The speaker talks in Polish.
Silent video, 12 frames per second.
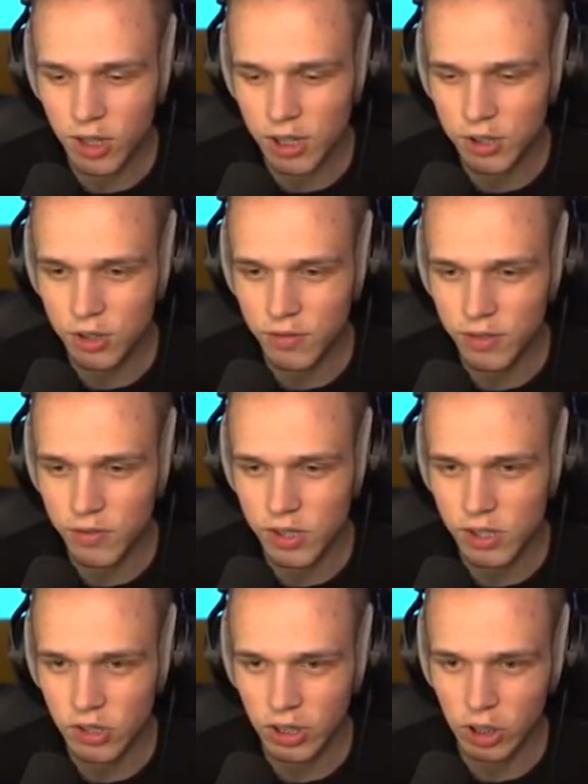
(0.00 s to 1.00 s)
lecisz, więc
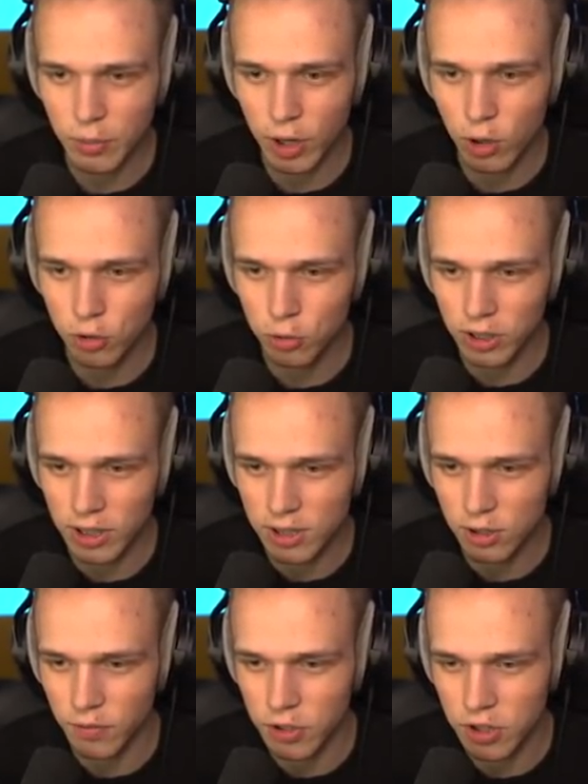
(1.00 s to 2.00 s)
wiedziałem, że ten, dobra, chodź, tutaj jest
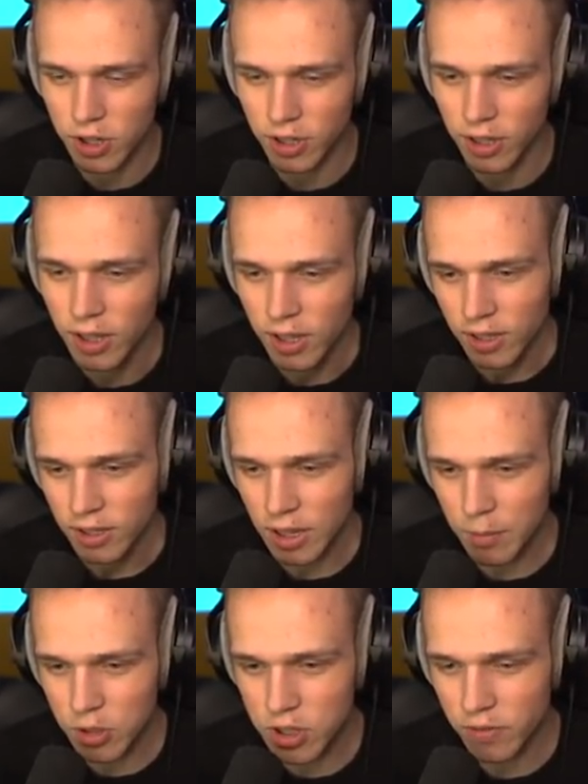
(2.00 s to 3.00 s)
to więzienie.
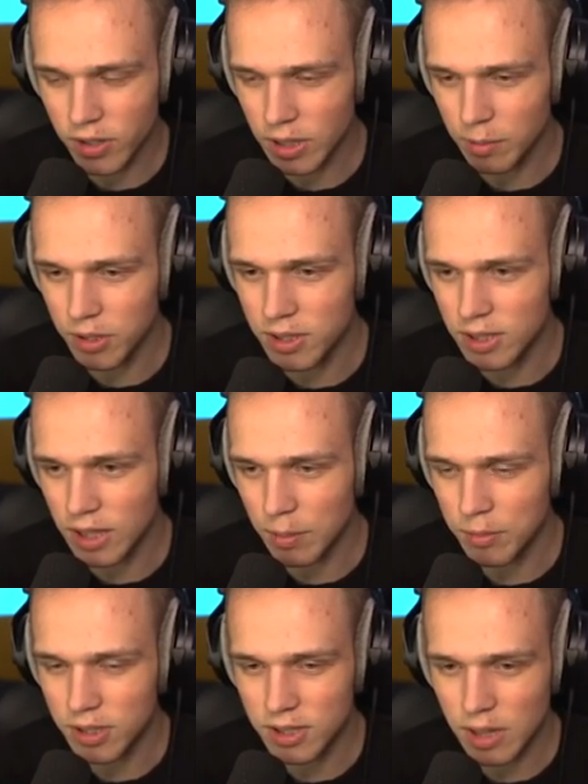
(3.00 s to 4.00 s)
Niemożliwe, tam tak?
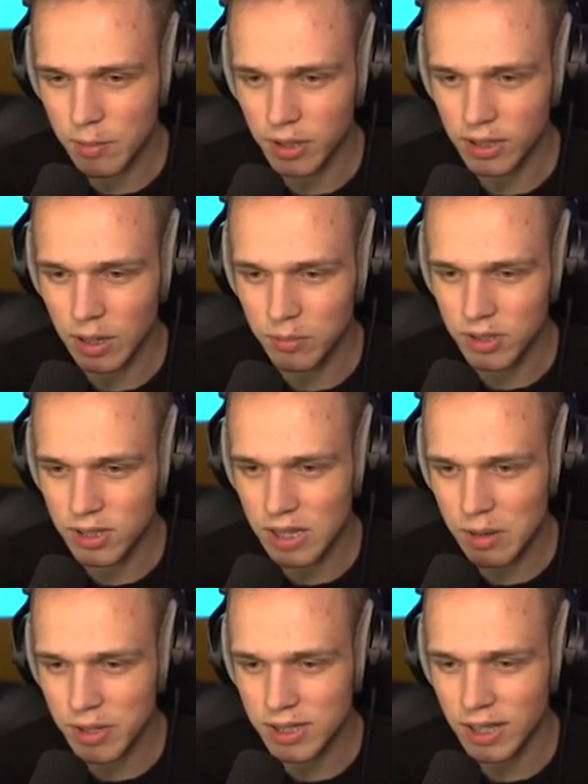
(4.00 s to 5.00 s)
nic nie ma, tam nic nic
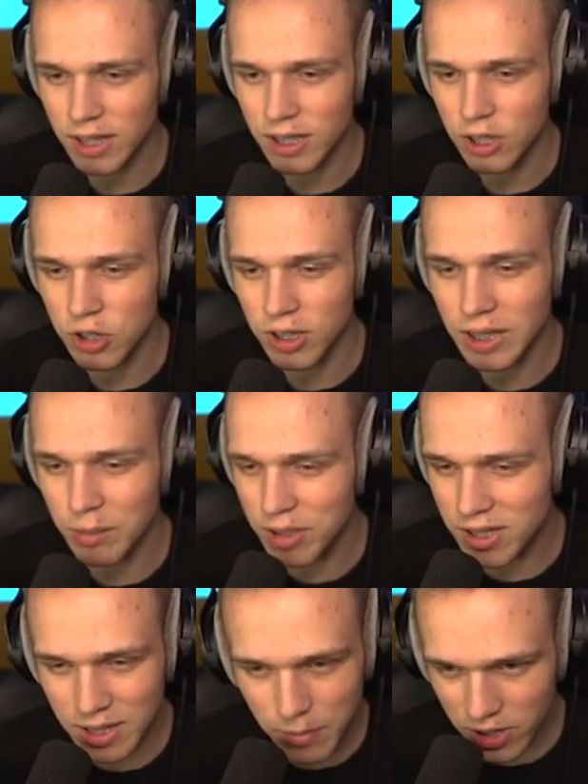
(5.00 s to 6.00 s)
nie ma, stary. Jeżeli tam
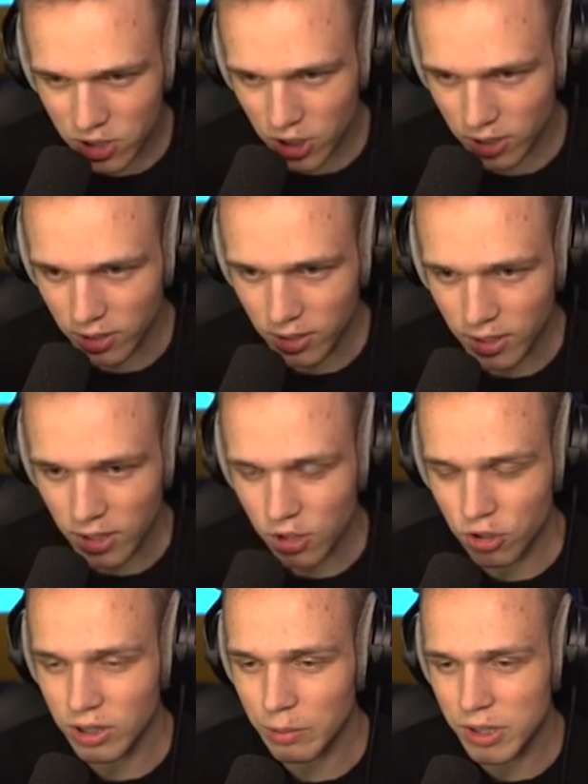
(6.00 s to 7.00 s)
nic nie Ale będzie,
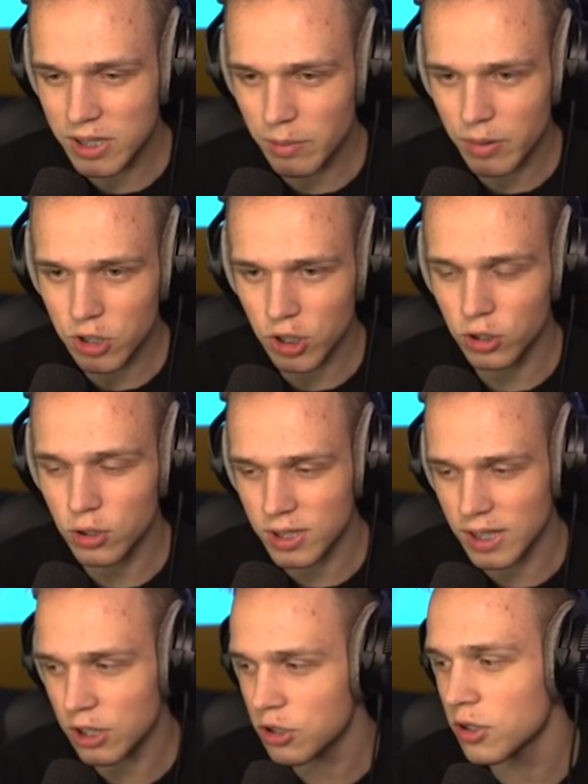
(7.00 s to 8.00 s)
jeżeli tam nic nie będzie, to
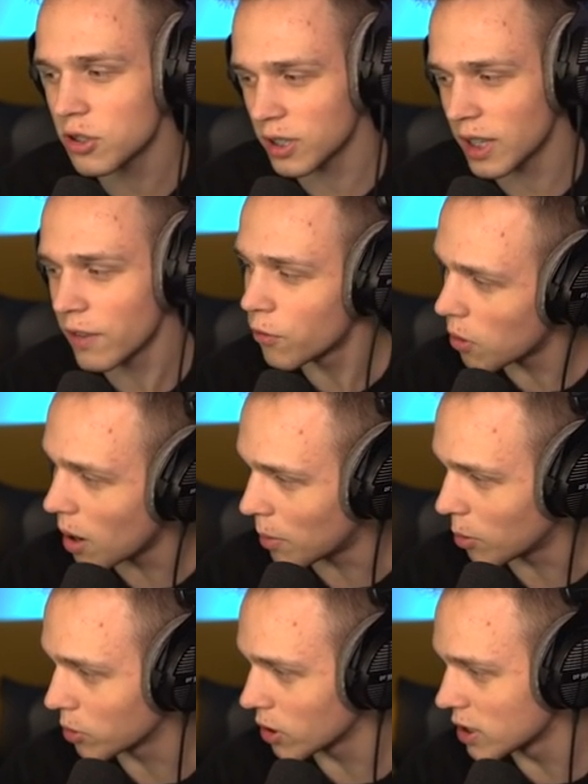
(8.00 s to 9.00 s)
znaczy, że Dave
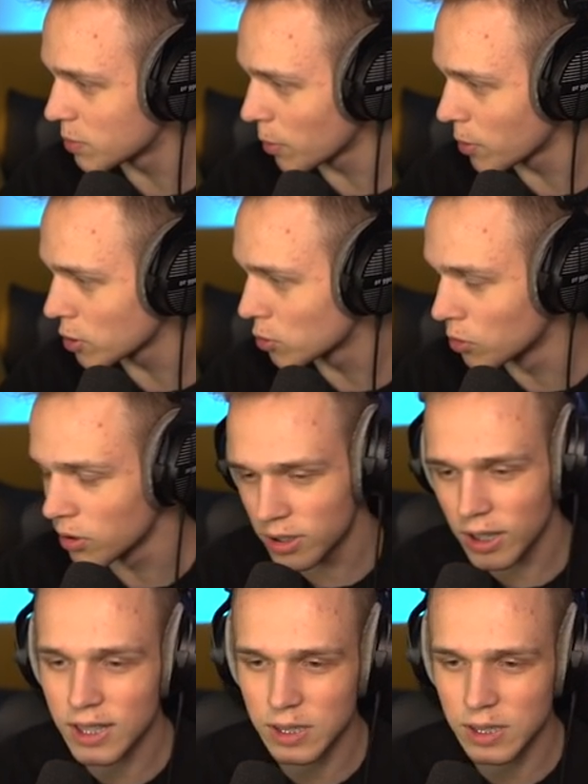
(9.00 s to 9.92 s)
kłamał. To jest po prostu, tyle